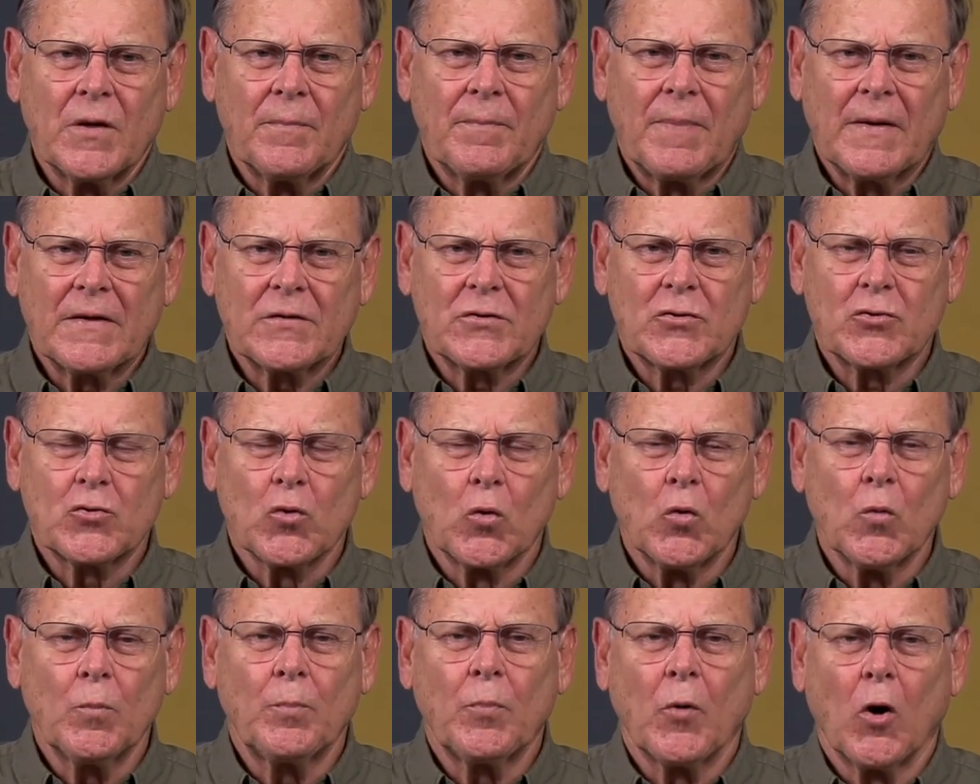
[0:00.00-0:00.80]
pas
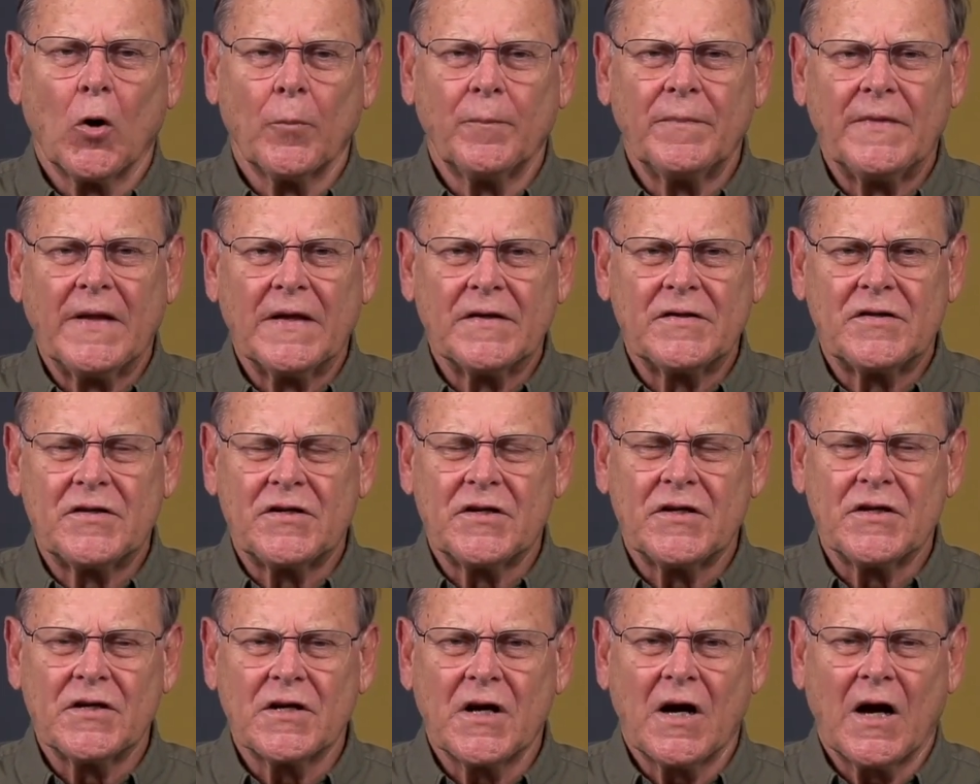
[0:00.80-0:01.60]
son propre
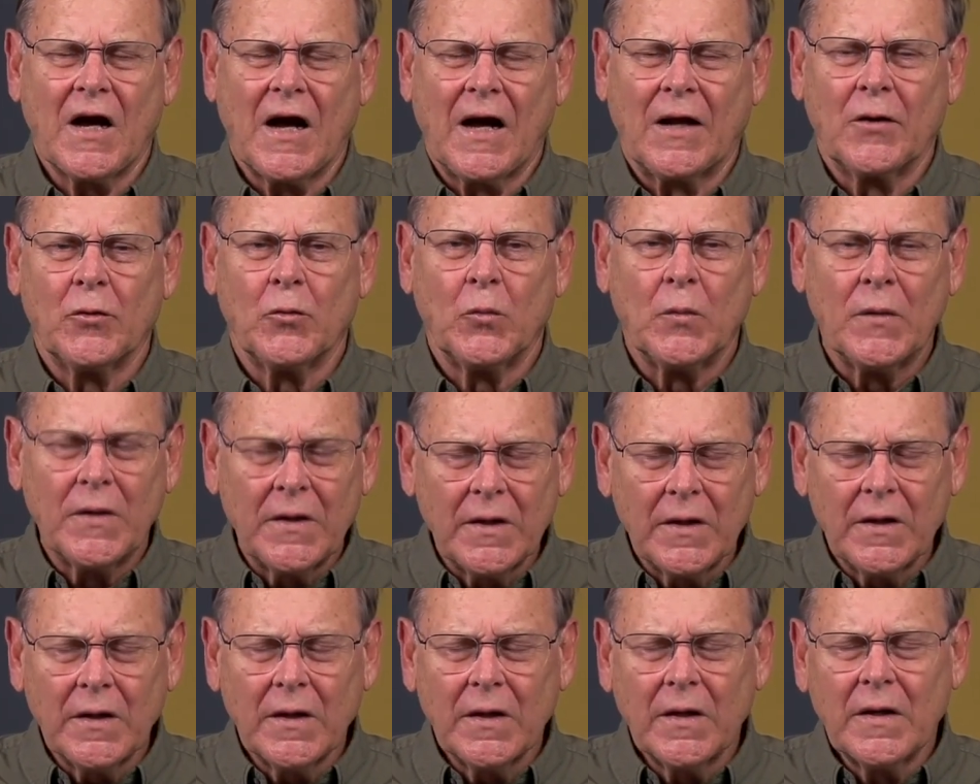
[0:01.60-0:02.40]
désir à
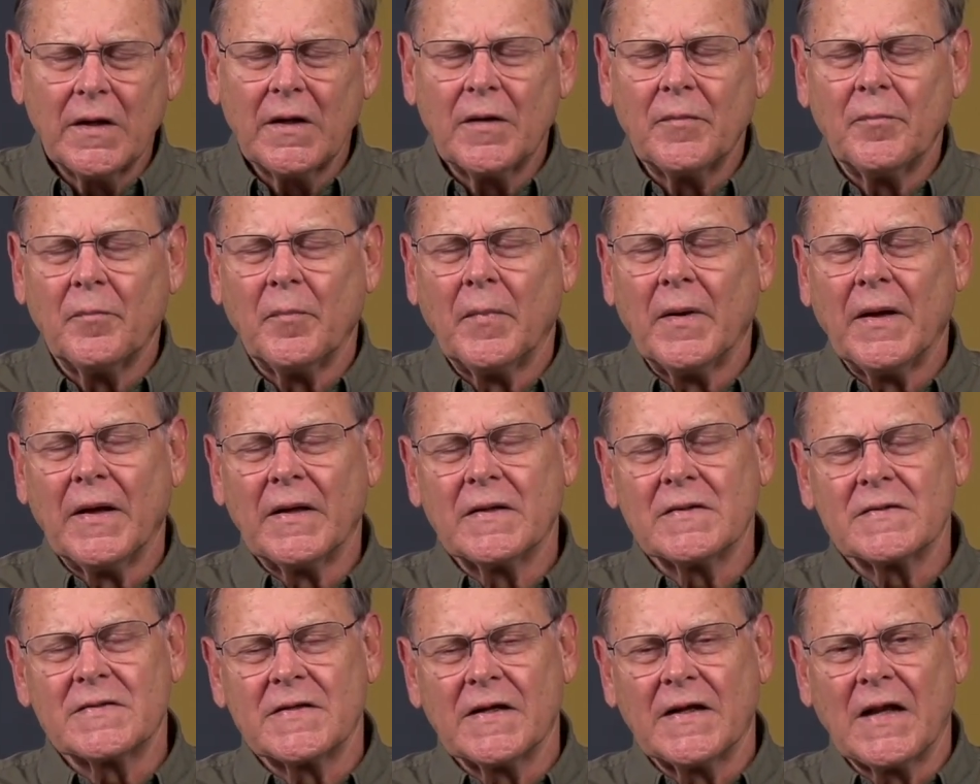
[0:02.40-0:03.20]
lui,
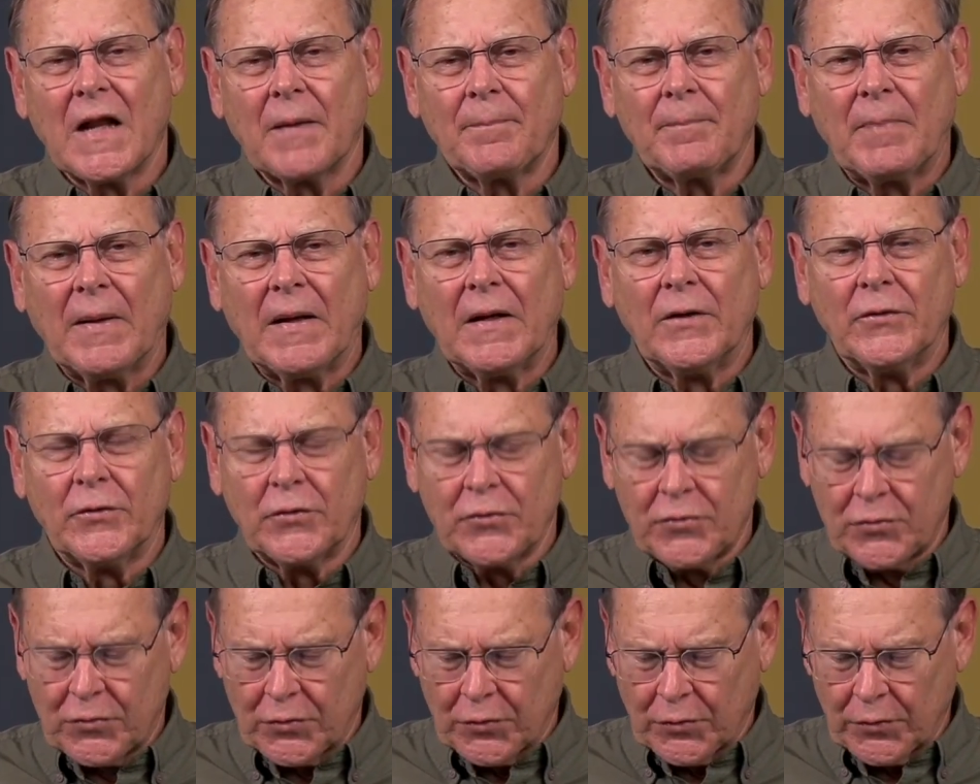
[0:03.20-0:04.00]
mais c'est l'appel de
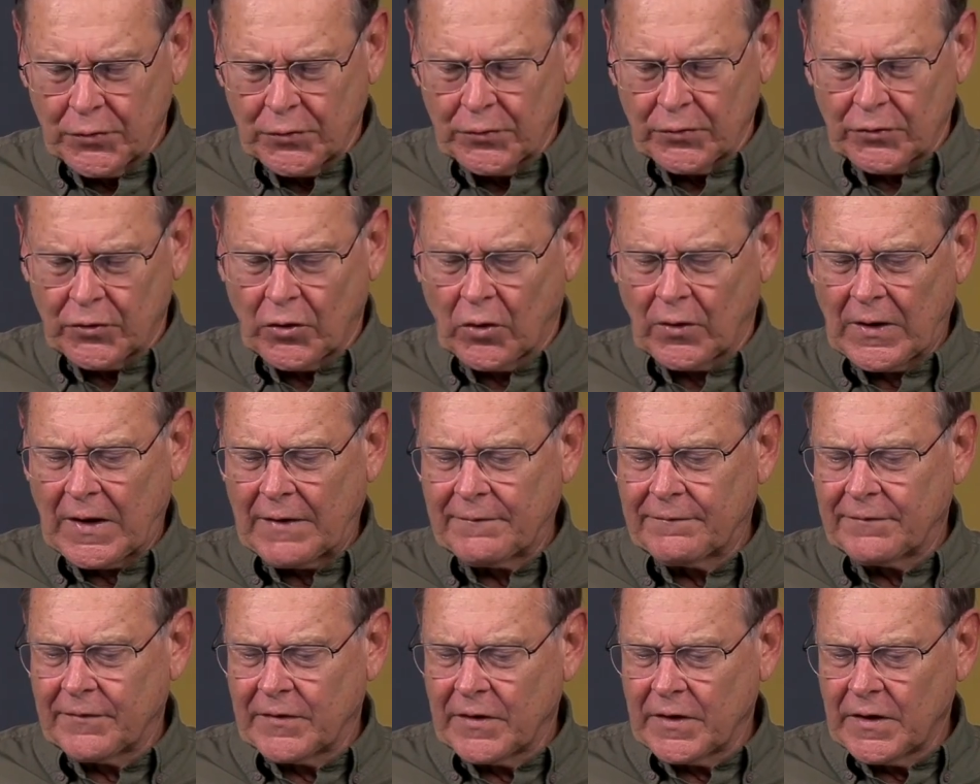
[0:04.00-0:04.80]
Dieu dans la
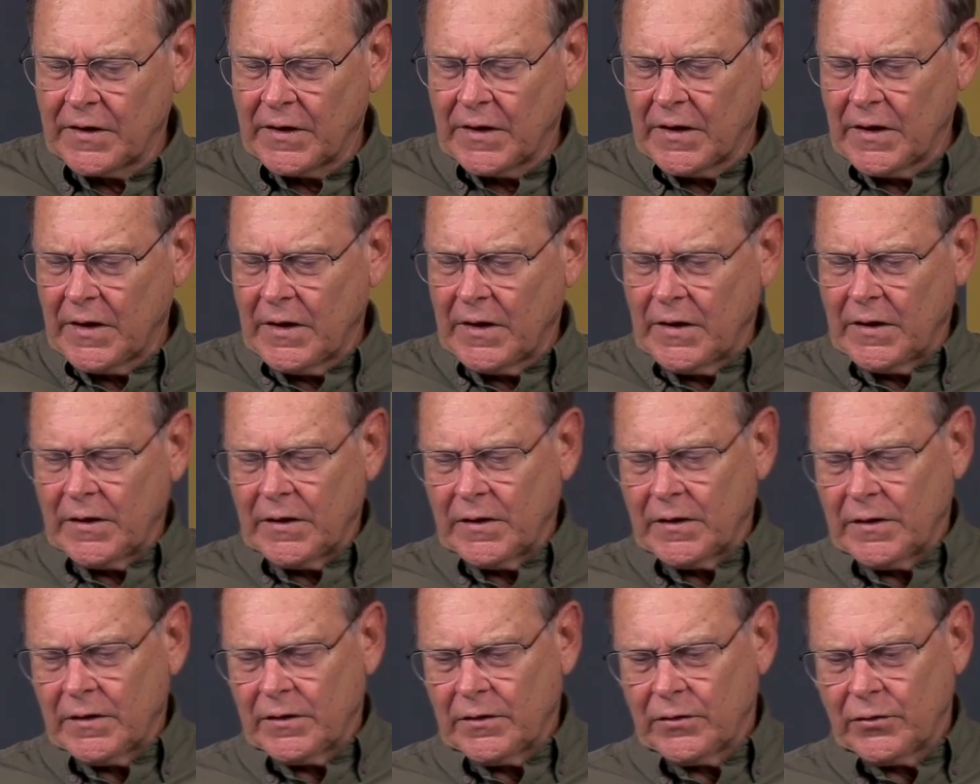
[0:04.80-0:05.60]
vie
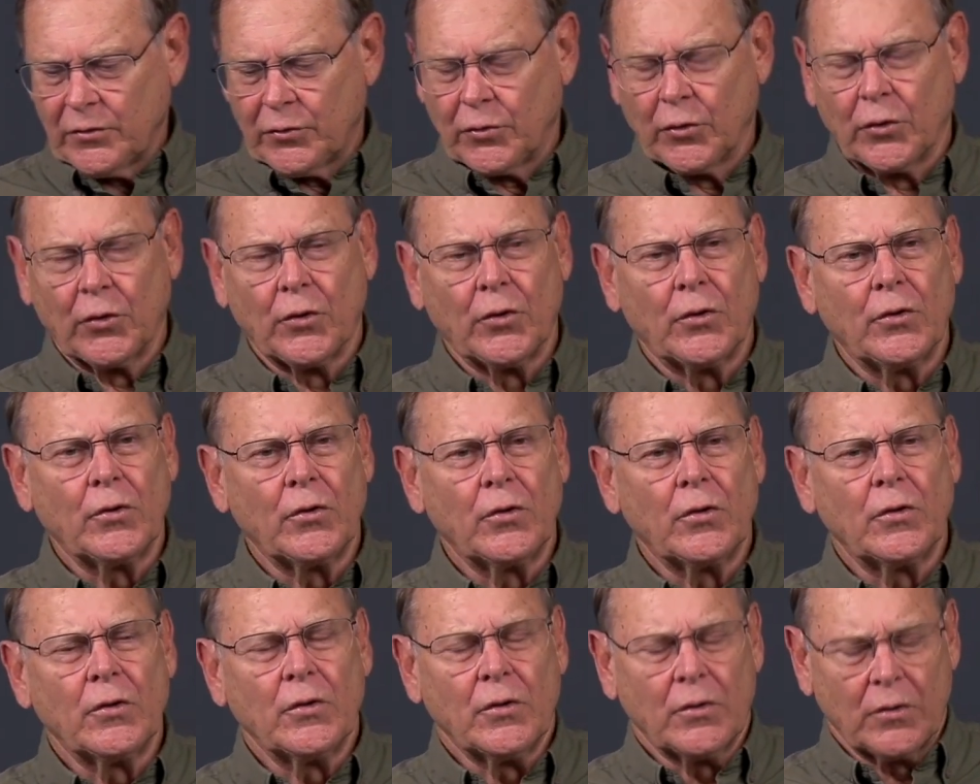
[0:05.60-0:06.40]
de,
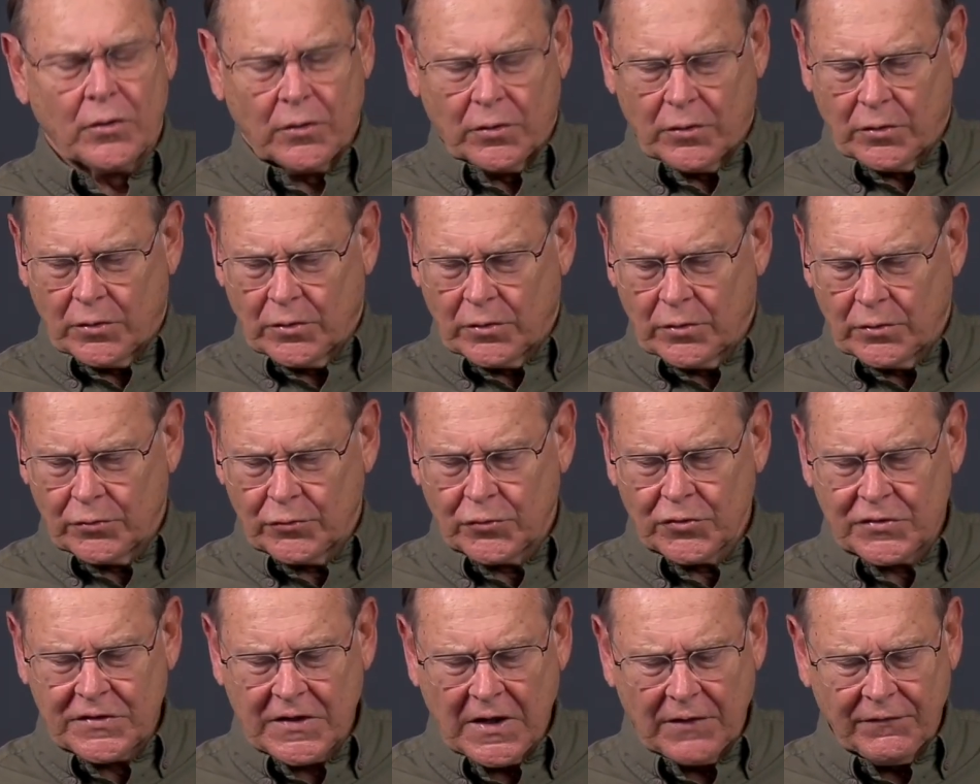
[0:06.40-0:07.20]

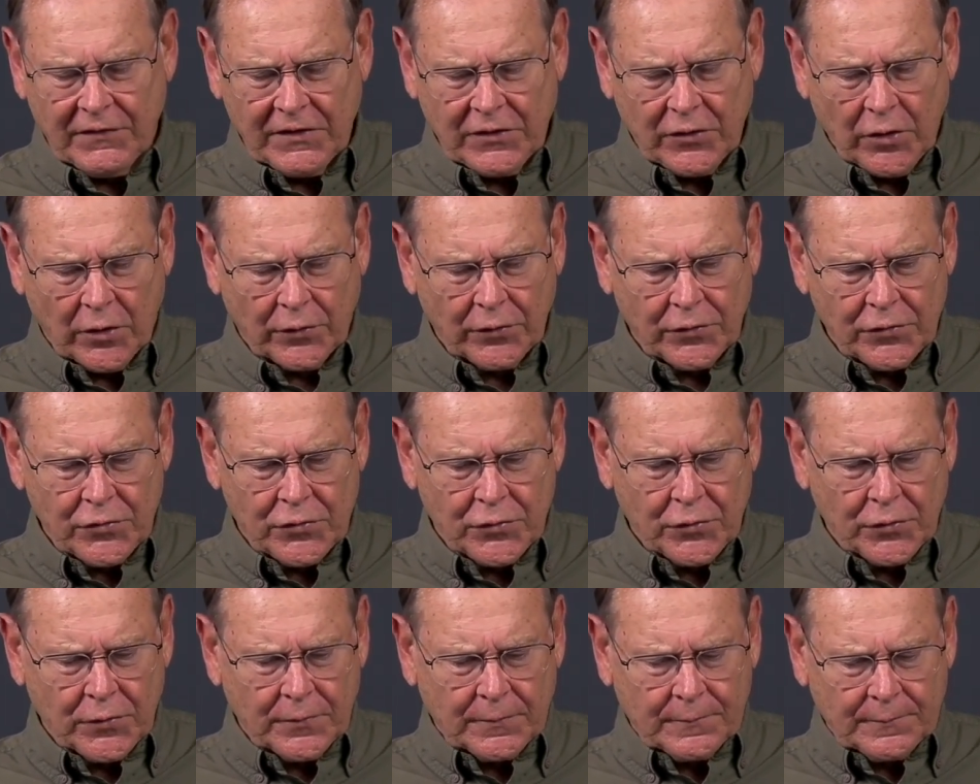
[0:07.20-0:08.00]
du serviteur de
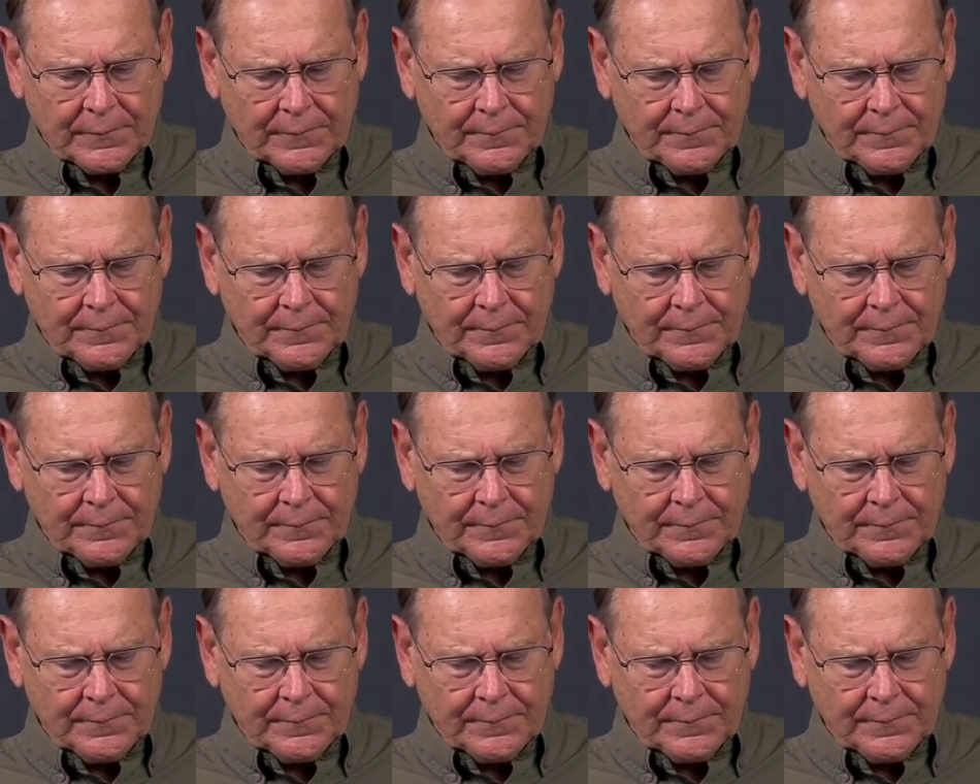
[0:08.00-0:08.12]
Dieu.